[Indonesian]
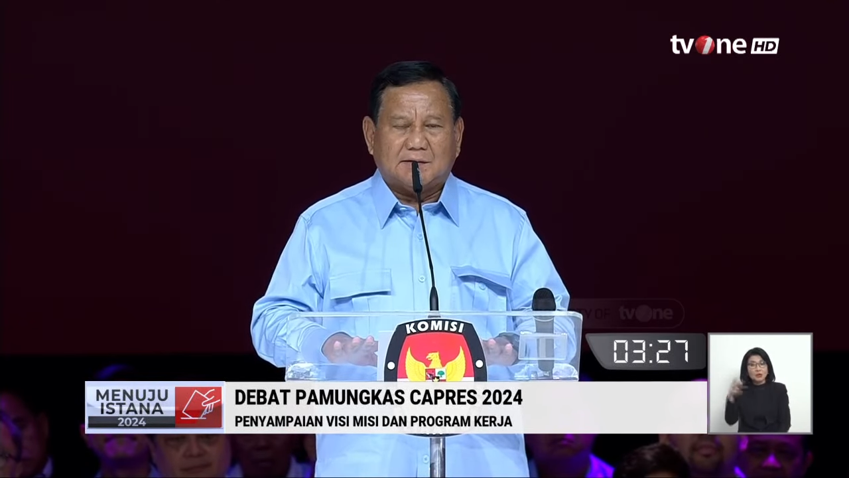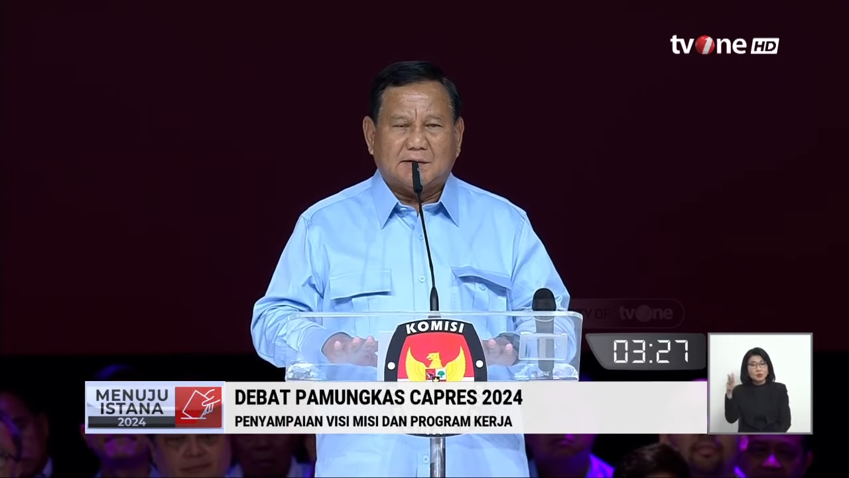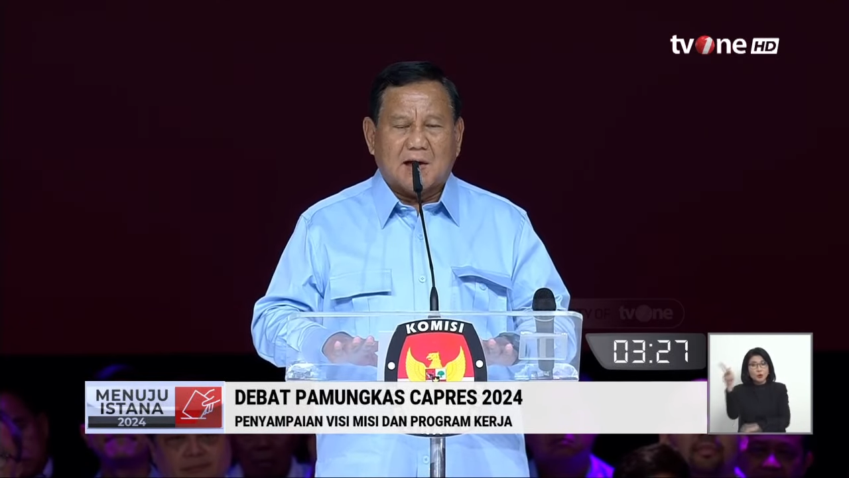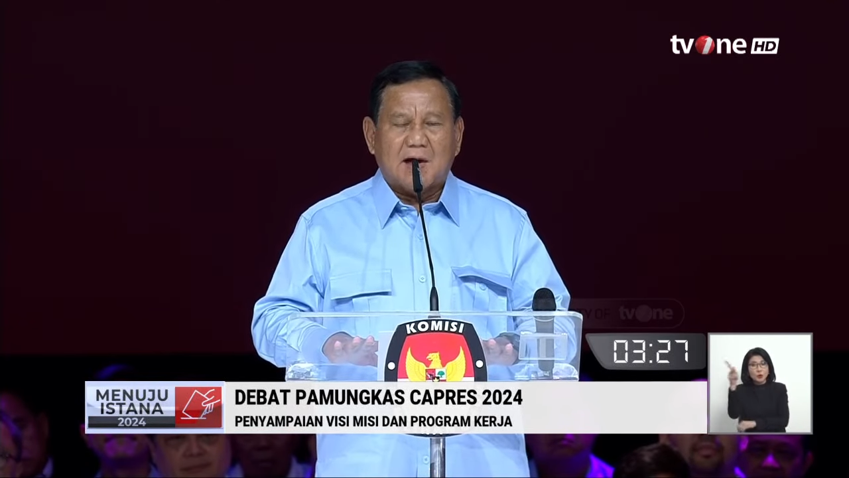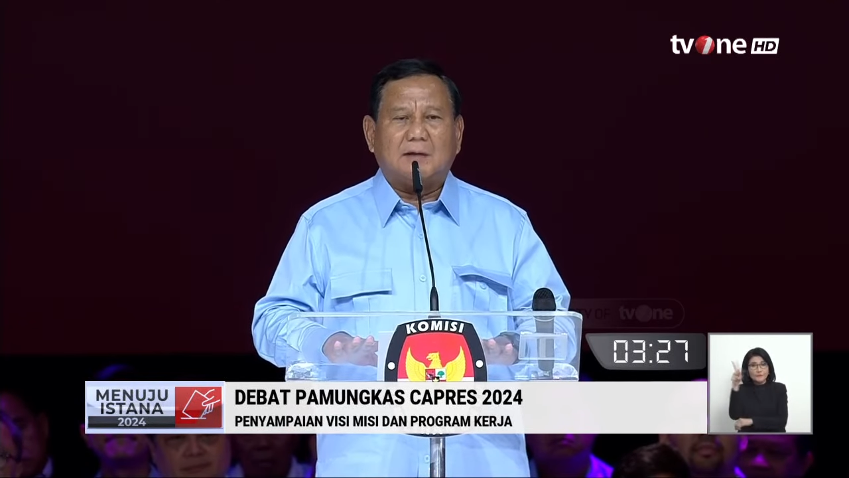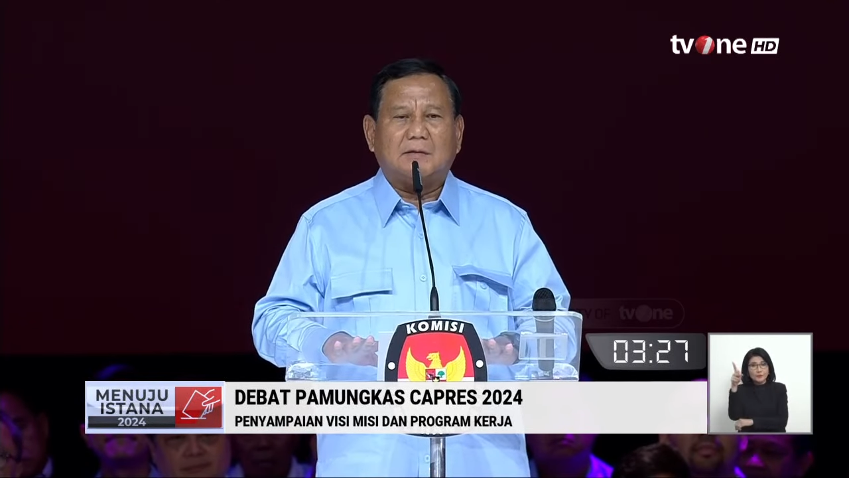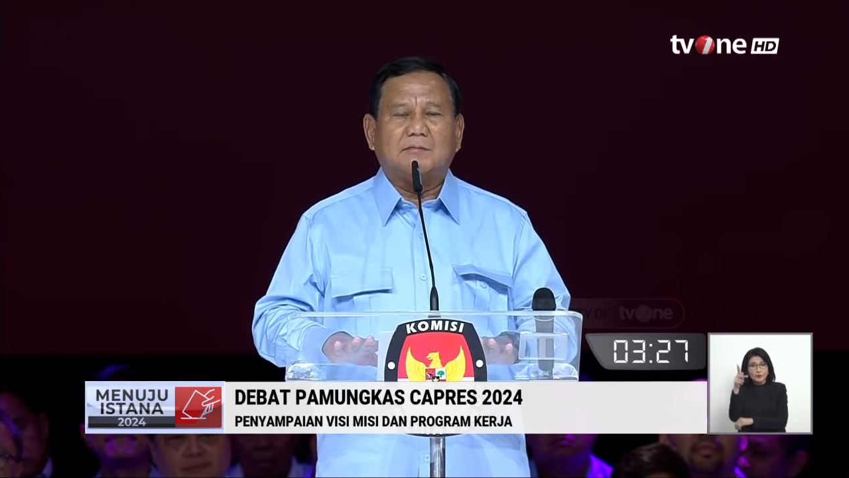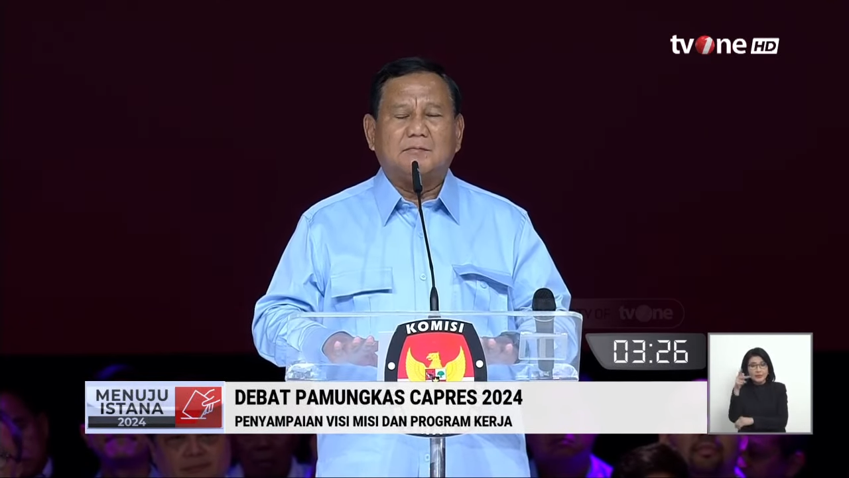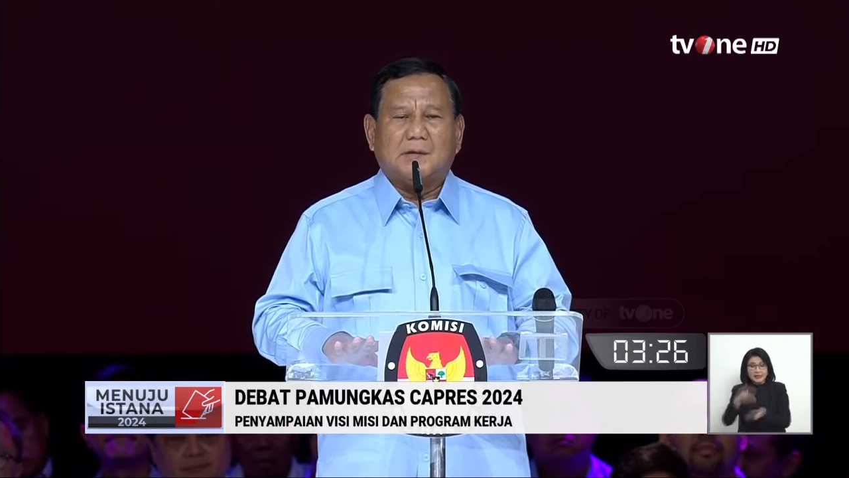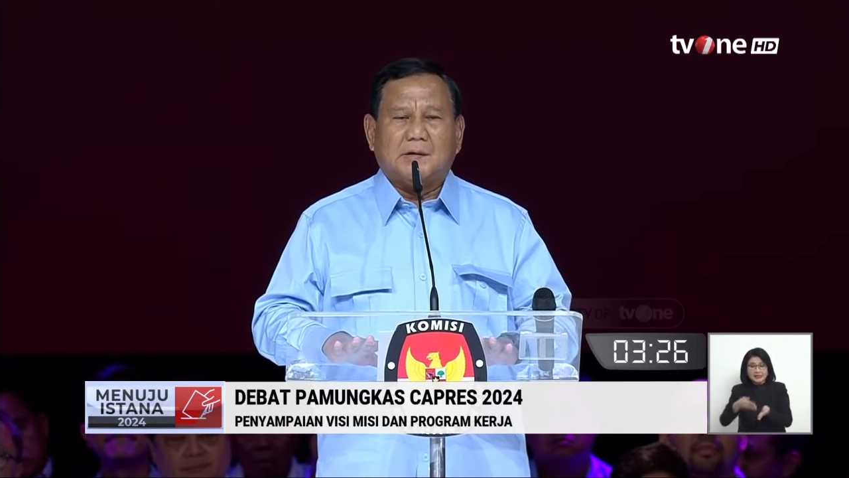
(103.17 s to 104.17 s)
kita